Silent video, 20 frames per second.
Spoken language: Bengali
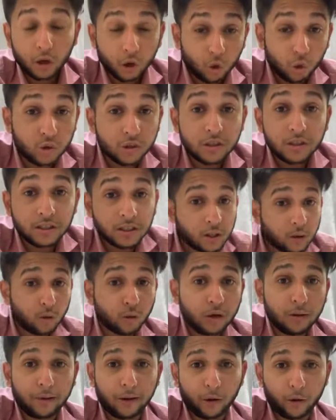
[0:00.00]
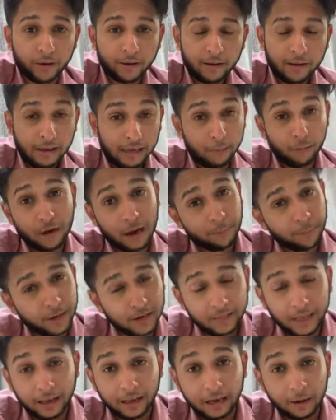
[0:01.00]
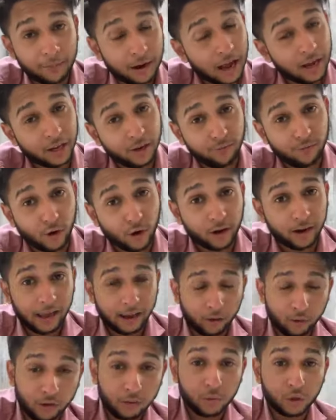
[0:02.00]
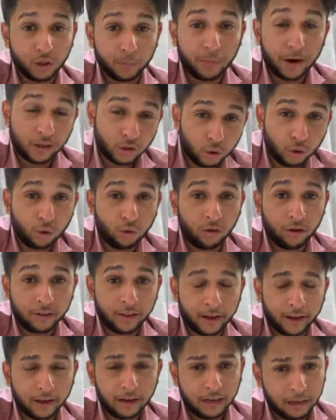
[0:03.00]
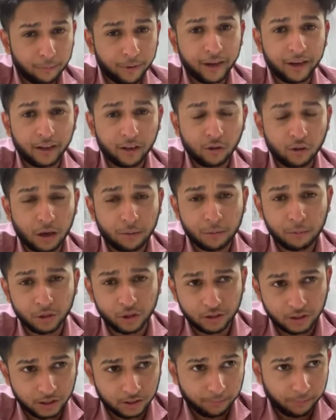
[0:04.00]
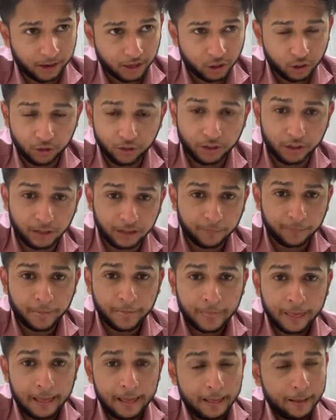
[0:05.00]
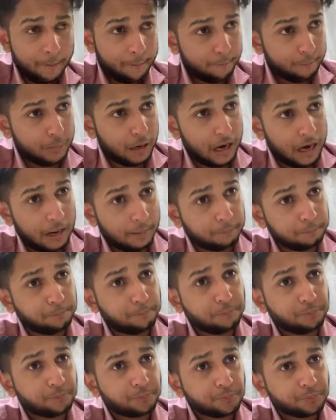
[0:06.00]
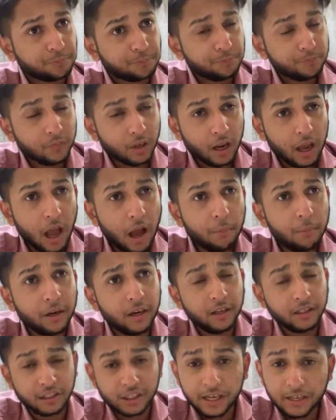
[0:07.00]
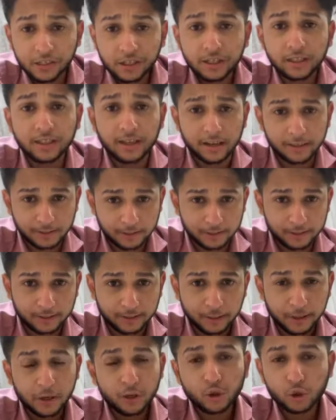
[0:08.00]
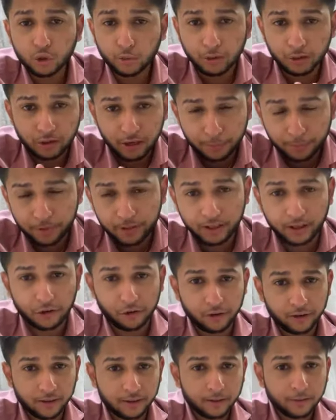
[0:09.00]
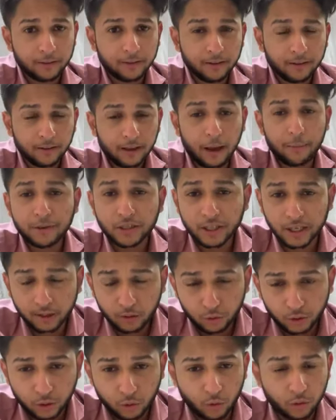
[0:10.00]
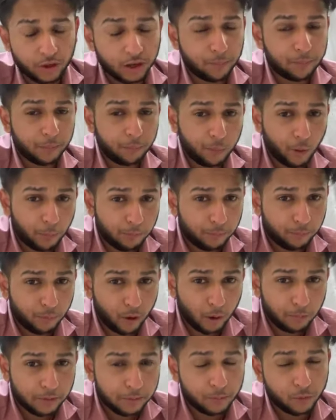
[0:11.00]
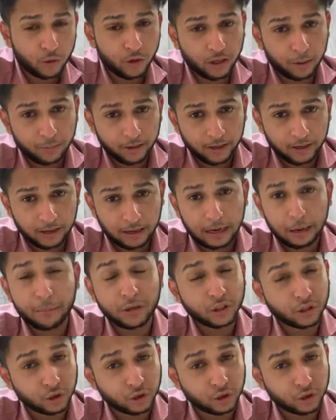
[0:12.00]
কোন জিনিসটা করলে ভালো হয় এবং আপনারা দেখেন আমার আগের ব্লগ আর এখনের মধ্যে পার্থক্যগুলো দেখেন ডে বাই ডে কিন্তু আমার মধ্যে যে ম্যাচুরিটি বা আমার চেঞ্জিংটা আসতেছে শুধুমাত্র আপনাদের কারণে আমি চেক করি কোনটা আমার প্রবলেম কোনটা আমার না আর আমার